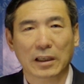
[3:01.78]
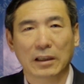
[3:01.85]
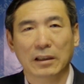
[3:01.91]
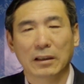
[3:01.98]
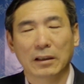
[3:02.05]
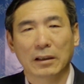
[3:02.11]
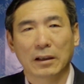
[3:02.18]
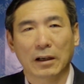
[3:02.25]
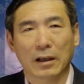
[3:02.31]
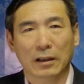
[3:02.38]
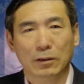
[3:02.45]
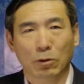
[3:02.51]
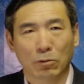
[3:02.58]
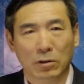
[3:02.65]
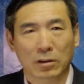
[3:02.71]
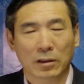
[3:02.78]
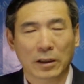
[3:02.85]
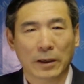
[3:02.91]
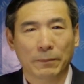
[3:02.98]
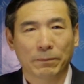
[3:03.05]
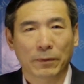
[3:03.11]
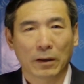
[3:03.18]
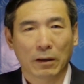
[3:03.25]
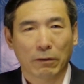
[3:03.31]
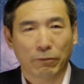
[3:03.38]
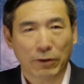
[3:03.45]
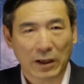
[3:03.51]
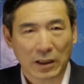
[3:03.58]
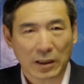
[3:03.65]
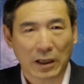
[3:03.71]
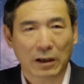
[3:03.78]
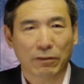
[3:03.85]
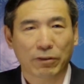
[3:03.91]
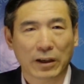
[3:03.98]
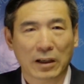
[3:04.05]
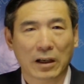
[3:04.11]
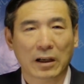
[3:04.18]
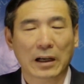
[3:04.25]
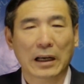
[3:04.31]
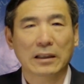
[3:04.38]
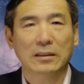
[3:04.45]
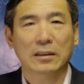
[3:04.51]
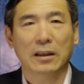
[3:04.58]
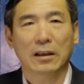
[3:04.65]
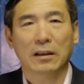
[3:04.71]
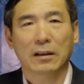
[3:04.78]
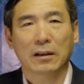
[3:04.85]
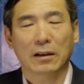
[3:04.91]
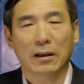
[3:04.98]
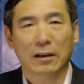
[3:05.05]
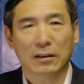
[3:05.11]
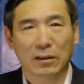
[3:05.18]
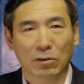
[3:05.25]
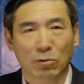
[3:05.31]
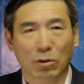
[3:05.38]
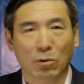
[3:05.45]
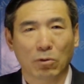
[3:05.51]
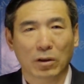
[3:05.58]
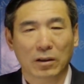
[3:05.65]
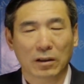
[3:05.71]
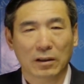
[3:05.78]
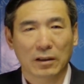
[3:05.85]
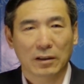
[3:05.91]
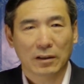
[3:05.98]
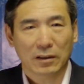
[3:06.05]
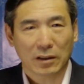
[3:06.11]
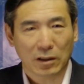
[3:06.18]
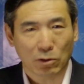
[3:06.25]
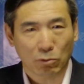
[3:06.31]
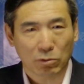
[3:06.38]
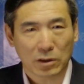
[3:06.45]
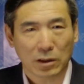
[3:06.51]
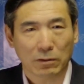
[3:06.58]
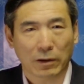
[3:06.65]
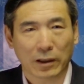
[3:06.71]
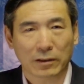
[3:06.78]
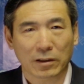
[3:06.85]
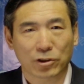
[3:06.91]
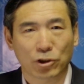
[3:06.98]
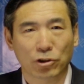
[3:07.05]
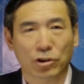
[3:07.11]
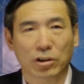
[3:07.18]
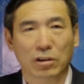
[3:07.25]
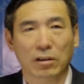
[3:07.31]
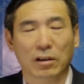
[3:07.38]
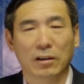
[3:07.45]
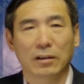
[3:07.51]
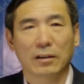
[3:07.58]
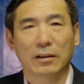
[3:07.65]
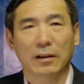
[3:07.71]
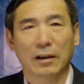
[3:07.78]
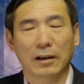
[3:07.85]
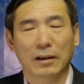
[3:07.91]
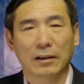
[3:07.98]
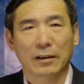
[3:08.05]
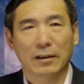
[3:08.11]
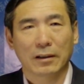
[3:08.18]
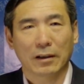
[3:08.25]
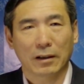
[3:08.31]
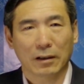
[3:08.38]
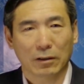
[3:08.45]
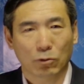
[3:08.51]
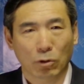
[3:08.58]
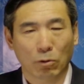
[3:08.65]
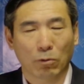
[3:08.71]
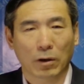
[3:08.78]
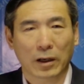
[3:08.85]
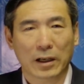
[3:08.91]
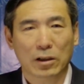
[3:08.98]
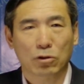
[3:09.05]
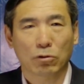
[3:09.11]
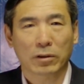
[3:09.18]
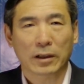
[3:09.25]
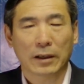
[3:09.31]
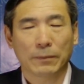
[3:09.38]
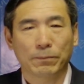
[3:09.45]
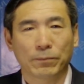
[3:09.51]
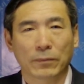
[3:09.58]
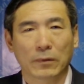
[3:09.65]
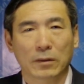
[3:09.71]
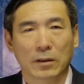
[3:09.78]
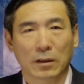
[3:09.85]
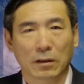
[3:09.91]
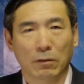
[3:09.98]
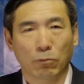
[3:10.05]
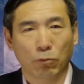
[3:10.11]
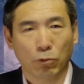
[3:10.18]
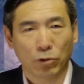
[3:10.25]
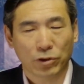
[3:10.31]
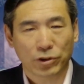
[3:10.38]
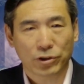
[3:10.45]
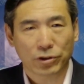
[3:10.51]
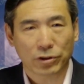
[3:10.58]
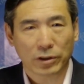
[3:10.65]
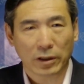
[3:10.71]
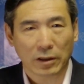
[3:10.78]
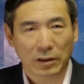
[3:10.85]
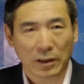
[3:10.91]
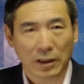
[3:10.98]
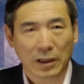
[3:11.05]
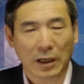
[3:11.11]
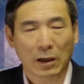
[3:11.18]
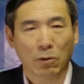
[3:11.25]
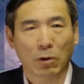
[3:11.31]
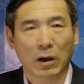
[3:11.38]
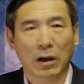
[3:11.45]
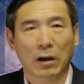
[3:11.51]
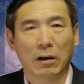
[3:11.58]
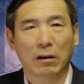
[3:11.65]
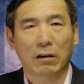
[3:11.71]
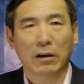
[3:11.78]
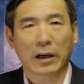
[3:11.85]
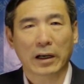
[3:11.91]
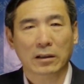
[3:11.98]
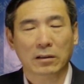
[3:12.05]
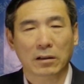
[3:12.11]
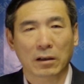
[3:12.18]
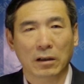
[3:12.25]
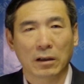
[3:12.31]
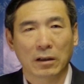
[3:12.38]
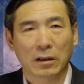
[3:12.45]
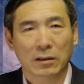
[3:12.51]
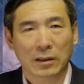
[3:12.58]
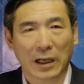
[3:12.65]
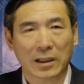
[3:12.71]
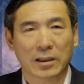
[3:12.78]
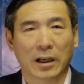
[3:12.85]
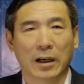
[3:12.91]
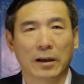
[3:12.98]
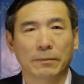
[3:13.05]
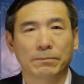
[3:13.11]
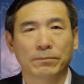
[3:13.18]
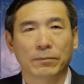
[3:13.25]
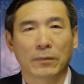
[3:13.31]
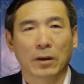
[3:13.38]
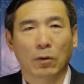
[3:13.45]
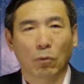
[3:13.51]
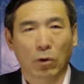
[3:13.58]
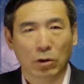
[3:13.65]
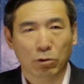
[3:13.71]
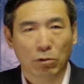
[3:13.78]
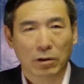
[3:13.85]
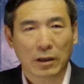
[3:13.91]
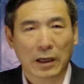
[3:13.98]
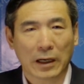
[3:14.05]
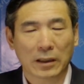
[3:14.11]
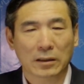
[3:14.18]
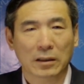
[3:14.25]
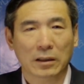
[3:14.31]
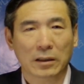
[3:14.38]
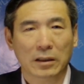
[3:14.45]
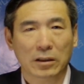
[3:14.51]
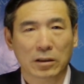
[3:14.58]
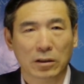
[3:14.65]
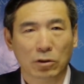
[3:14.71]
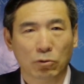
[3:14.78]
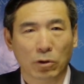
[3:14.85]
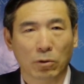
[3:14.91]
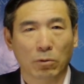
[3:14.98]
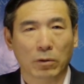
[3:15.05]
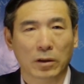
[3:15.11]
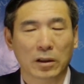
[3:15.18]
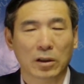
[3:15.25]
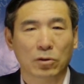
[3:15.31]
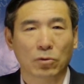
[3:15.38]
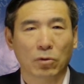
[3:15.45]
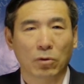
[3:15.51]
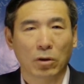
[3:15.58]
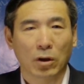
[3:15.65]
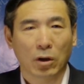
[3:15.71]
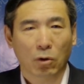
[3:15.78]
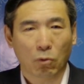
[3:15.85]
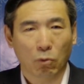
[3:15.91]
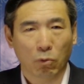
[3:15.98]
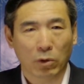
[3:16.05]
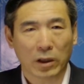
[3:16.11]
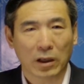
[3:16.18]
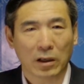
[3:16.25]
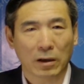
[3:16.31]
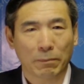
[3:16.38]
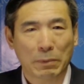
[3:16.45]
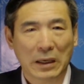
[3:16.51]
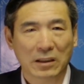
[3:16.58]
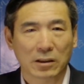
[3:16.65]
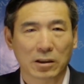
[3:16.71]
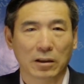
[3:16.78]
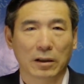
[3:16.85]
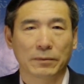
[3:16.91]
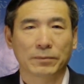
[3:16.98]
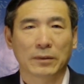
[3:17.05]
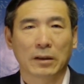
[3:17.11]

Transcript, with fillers: 意啊，同时呢，非常非常感谢啊，您对我的一如既往的支持啊，呃，对我来说呢，这个无论是这个您看广告还是打赏，我都看成呢是对我的一种鼓励和鞭策，